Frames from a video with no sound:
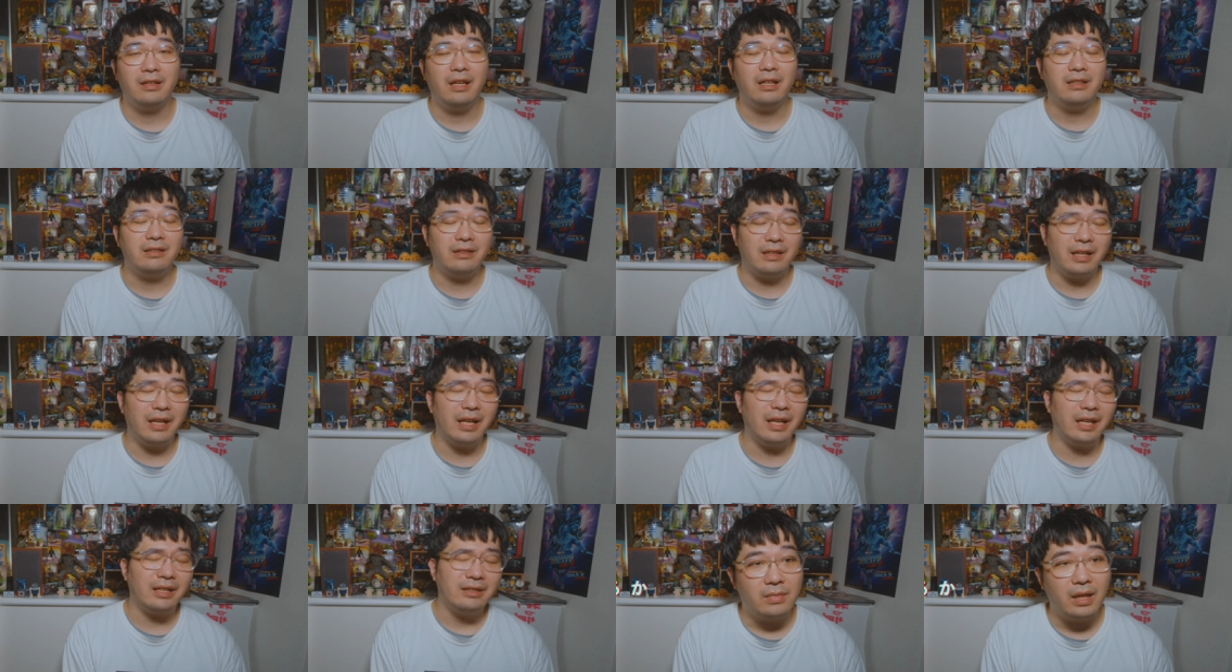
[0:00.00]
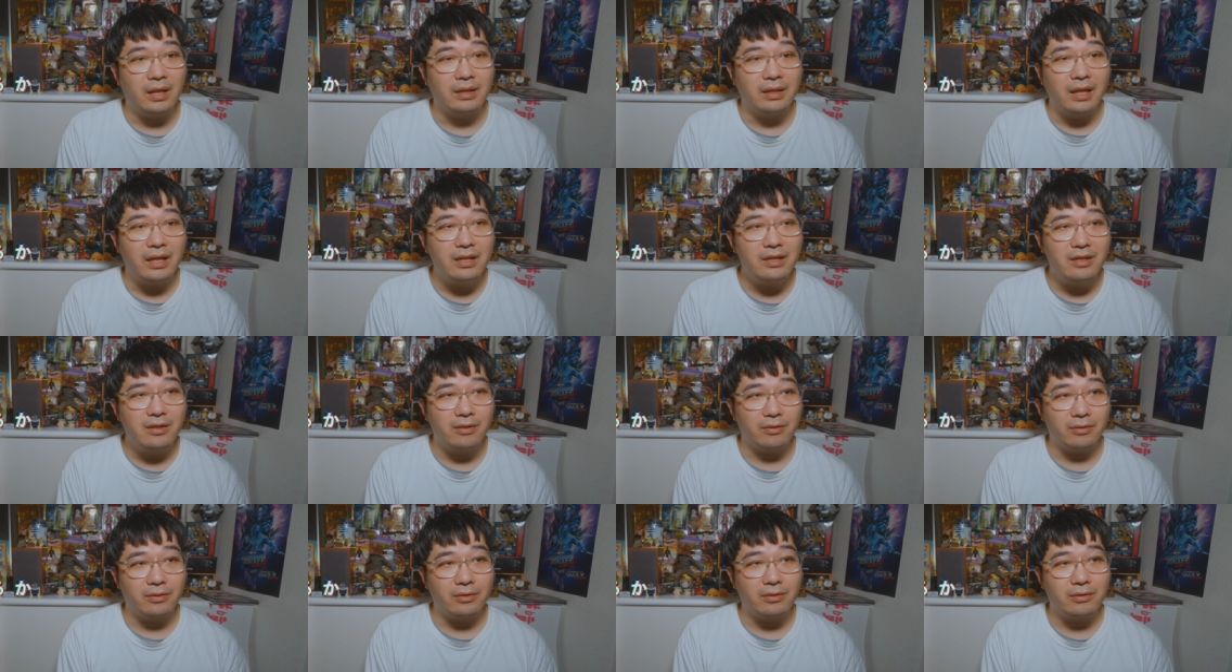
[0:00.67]
なんで、まあ、
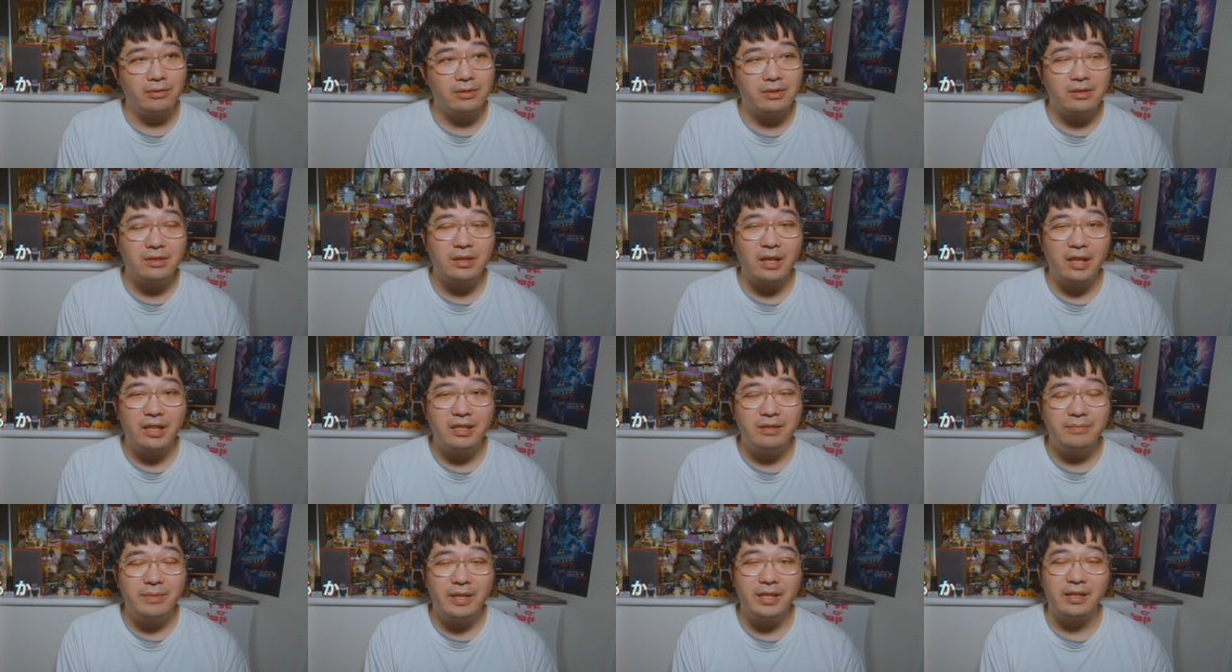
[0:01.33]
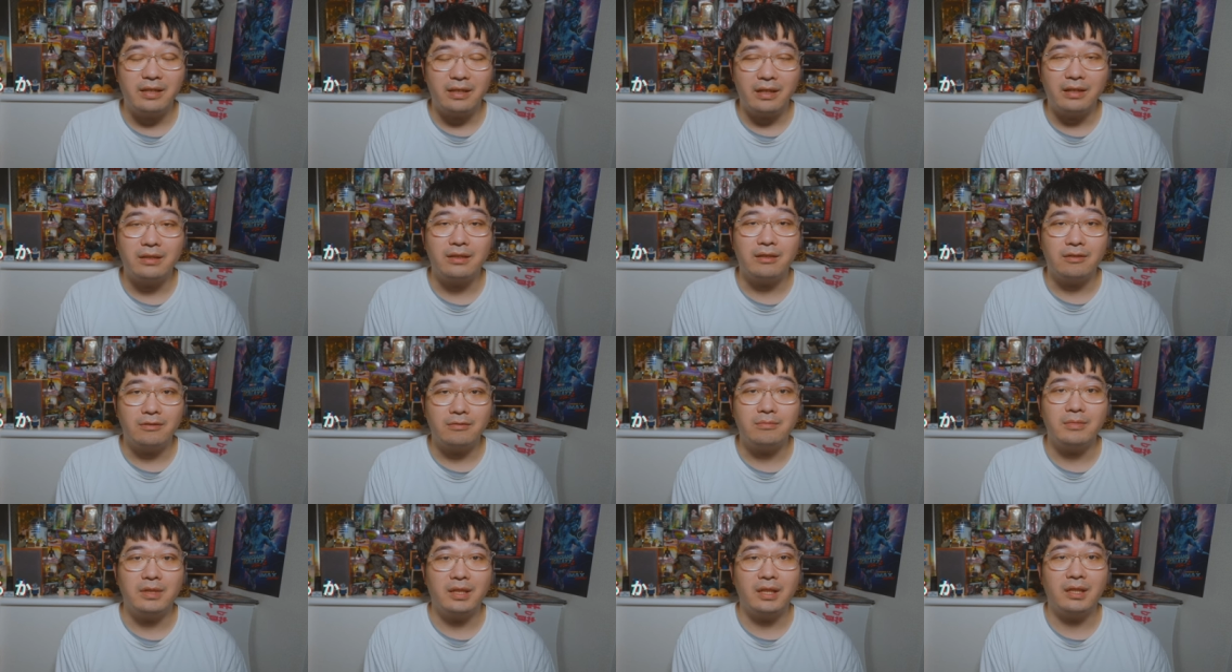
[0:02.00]
何をどう伝えるべきなんだ
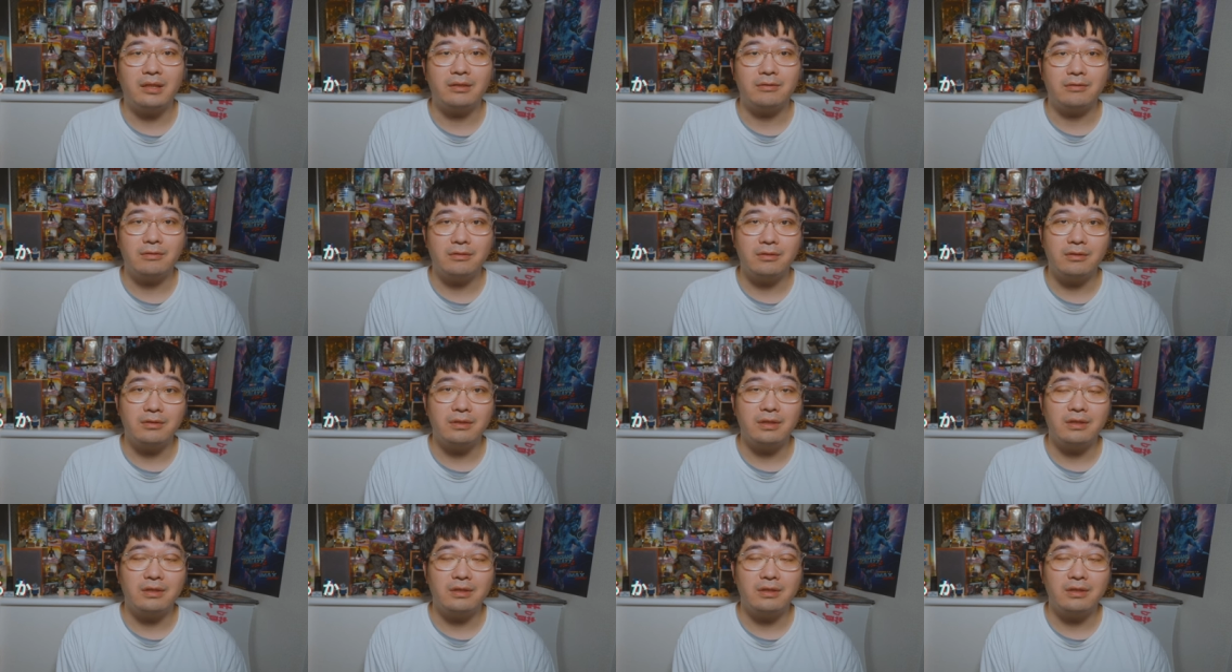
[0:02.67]
ろうみたいなところ